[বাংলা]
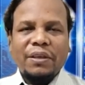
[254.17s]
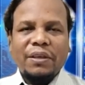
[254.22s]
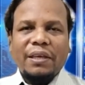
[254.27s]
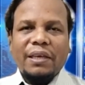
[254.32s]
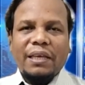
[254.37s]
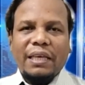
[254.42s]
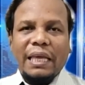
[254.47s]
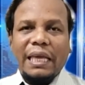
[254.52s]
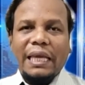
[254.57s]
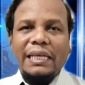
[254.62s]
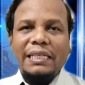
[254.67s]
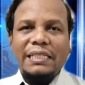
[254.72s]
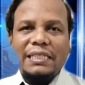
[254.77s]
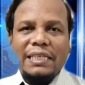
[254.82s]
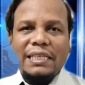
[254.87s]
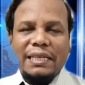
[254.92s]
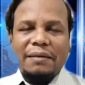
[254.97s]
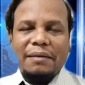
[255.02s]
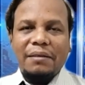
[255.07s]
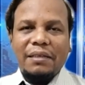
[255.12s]
এই যে
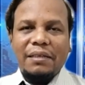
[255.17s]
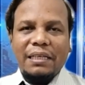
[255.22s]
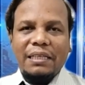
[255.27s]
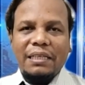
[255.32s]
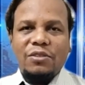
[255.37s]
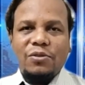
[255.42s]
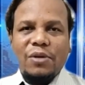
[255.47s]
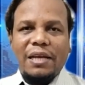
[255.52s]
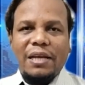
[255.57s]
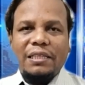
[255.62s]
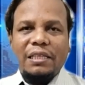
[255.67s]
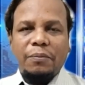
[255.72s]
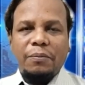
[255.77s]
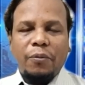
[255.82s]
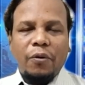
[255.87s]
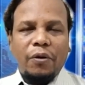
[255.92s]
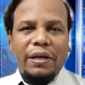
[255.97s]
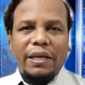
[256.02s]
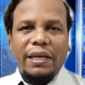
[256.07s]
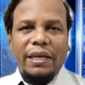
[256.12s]
ইসরায়েলিদের
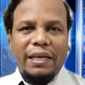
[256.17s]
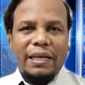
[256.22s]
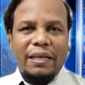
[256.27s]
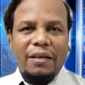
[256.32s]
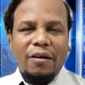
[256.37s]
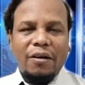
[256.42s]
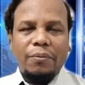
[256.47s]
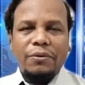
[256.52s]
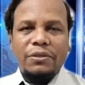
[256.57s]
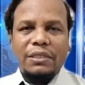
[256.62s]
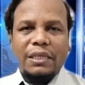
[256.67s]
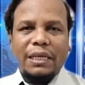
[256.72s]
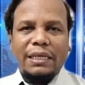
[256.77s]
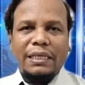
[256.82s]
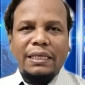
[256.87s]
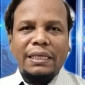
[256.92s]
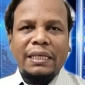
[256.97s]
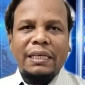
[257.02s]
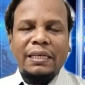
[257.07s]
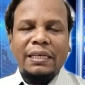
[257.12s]
পক্ষে অবস্থান
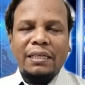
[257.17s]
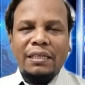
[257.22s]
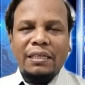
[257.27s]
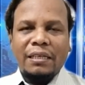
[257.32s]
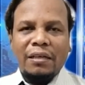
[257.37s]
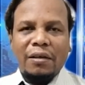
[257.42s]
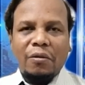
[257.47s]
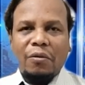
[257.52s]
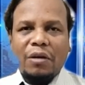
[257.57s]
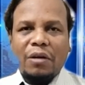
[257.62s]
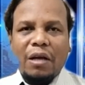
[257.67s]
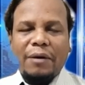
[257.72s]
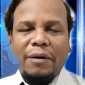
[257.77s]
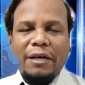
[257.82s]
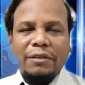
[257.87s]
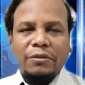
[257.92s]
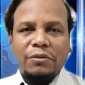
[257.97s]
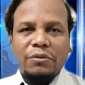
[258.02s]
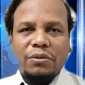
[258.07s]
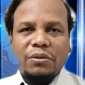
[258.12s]
নিয়ে গোলা
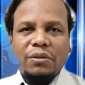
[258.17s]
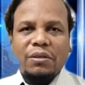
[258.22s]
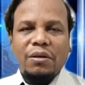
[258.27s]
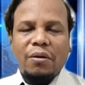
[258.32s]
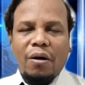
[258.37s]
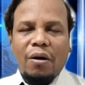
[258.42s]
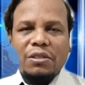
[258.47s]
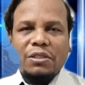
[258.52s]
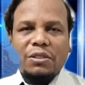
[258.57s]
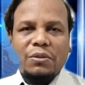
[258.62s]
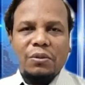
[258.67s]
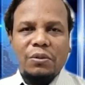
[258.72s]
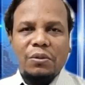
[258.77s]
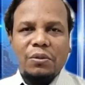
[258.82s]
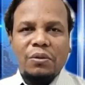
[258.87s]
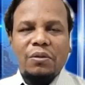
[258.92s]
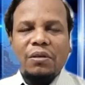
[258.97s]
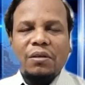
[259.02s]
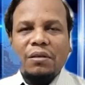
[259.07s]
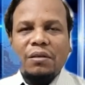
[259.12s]
বারুদ অস্ত্র
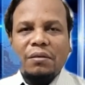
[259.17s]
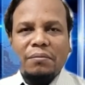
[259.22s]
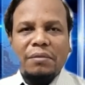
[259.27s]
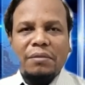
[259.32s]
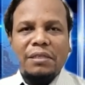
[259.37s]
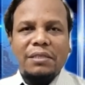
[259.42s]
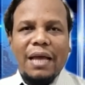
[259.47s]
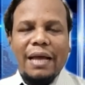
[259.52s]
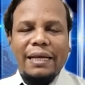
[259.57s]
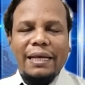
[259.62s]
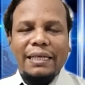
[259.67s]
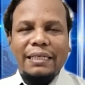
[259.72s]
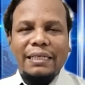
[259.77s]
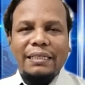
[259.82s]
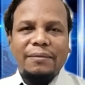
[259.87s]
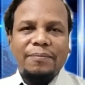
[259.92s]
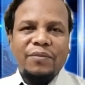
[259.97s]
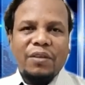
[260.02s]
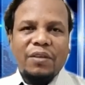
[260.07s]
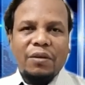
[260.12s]
মিসাইল
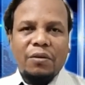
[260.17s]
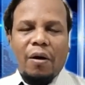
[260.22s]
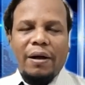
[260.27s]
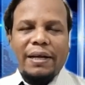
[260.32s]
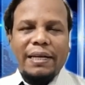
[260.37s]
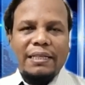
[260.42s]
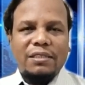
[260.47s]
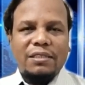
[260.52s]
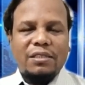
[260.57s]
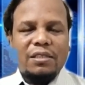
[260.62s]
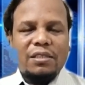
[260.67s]
রকেট